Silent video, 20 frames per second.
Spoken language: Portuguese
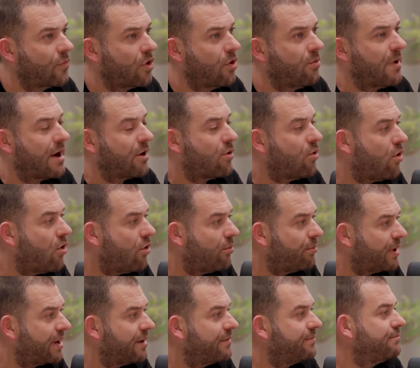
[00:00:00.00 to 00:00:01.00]
uma
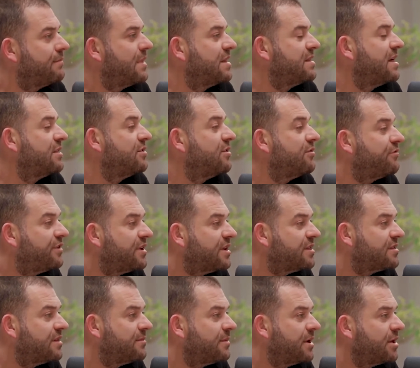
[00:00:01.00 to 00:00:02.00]
compra baseada em
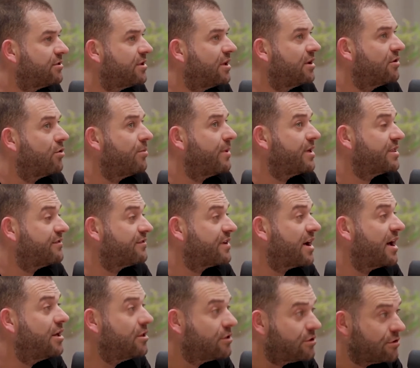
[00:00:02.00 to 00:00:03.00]
financiamento, ele começa a
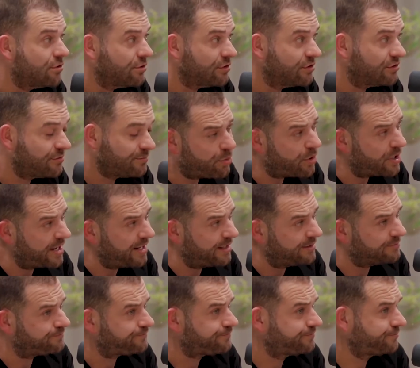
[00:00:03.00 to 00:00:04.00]
ficar receoso.
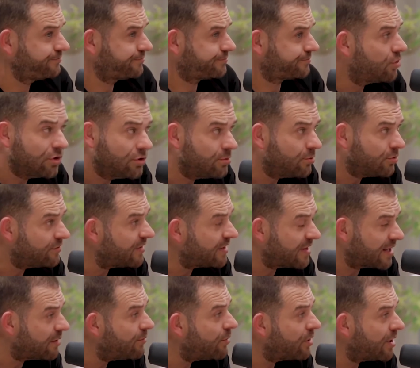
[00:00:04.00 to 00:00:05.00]
Porém, todo mundo vai
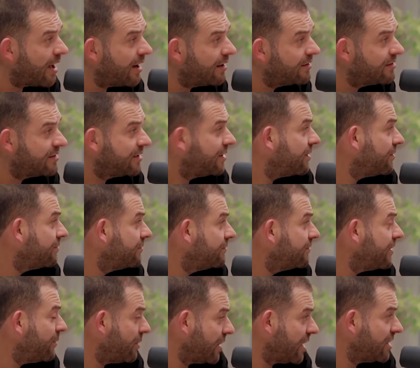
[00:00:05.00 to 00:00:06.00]
ter que morar, senão
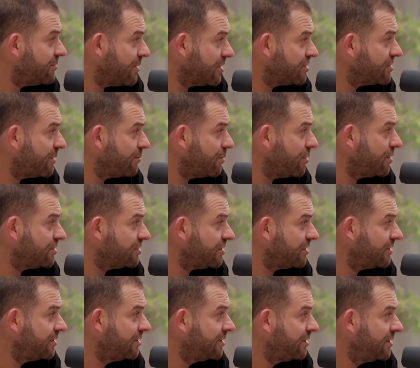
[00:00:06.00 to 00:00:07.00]
vai morar debaixo da ponte, é.
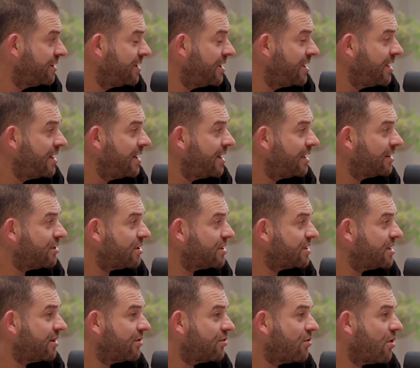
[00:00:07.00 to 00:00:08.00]
né? Então,
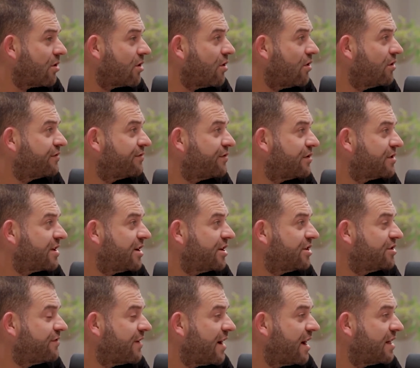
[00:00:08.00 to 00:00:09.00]
assim, qual que é o esforço que a
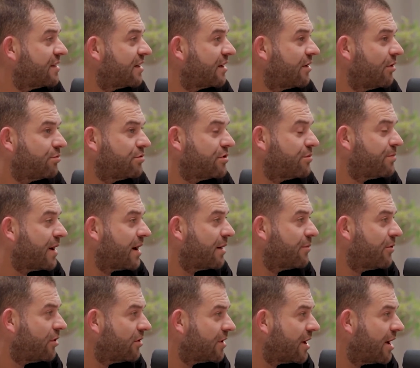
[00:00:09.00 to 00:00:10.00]
gente faz aqui? Eu preciso pagar
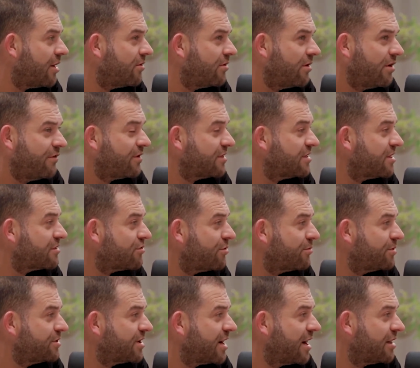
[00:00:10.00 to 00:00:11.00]
meu aluguel e fazer as
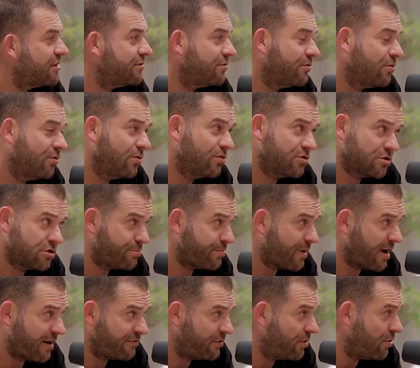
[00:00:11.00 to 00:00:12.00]
compras de casa. O, o
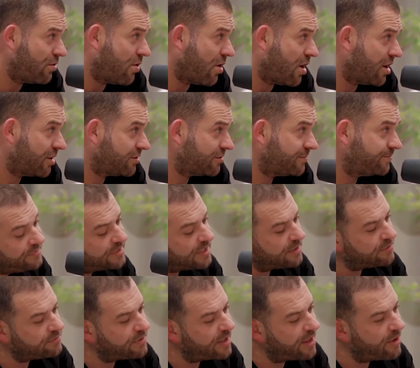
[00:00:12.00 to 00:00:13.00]
supérfluo eu corto.
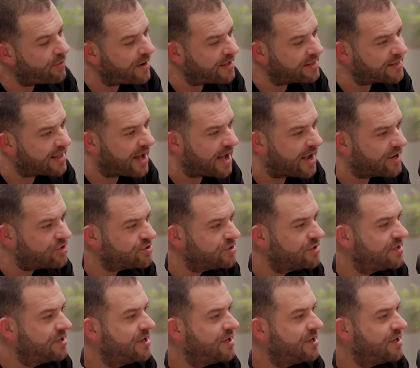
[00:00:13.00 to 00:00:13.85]
Então, eu ainda acho